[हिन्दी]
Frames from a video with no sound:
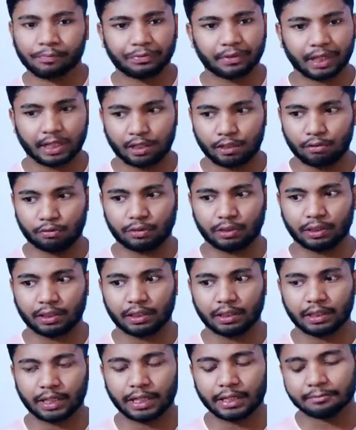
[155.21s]
नहीं होती
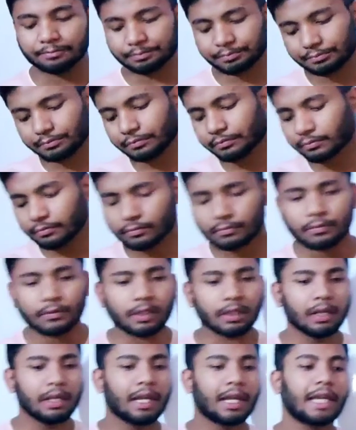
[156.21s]
ठीक
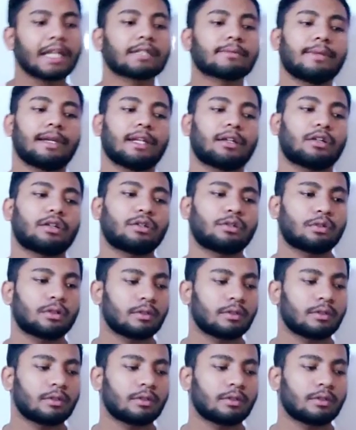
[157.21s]
इसमें लिखो